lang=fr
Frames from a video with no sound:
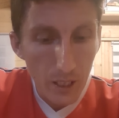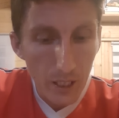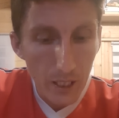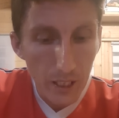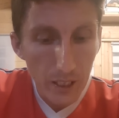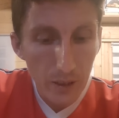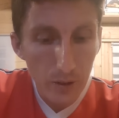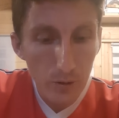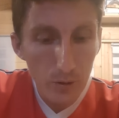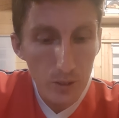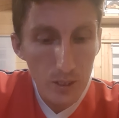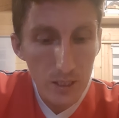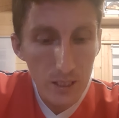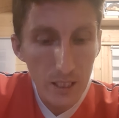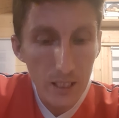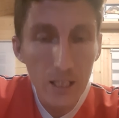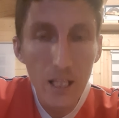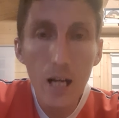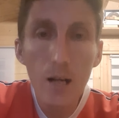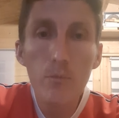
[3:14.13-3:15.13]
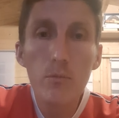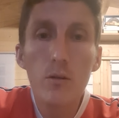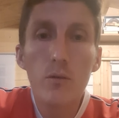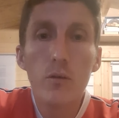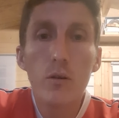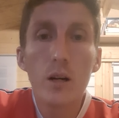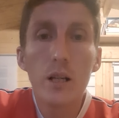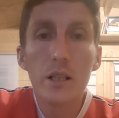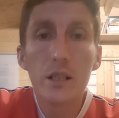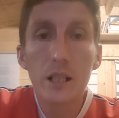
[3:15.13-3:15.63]
et que ces tables
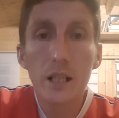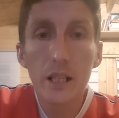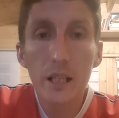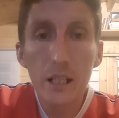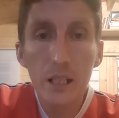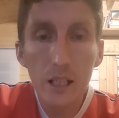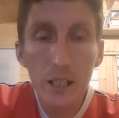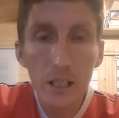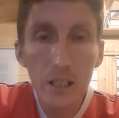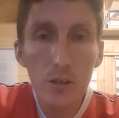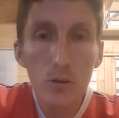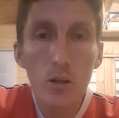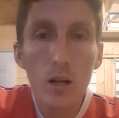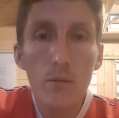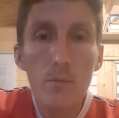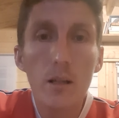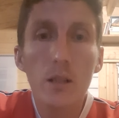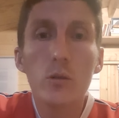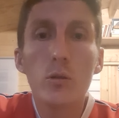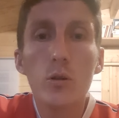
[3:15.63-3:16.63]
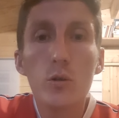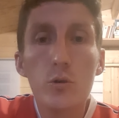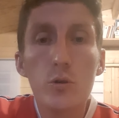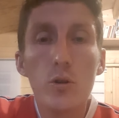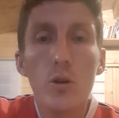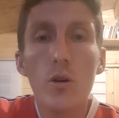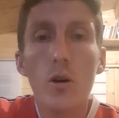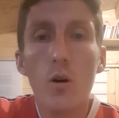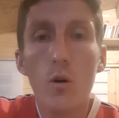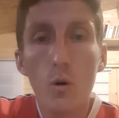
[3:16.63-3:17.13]
vont être réécrites de la main de
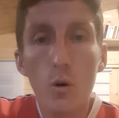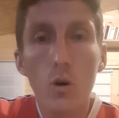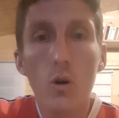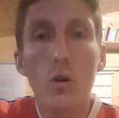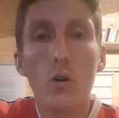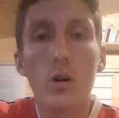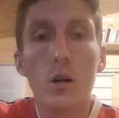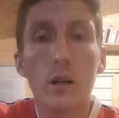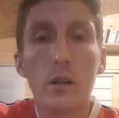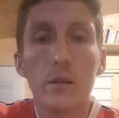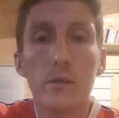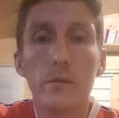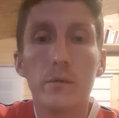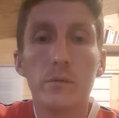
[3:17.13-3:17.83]
Dieu encore.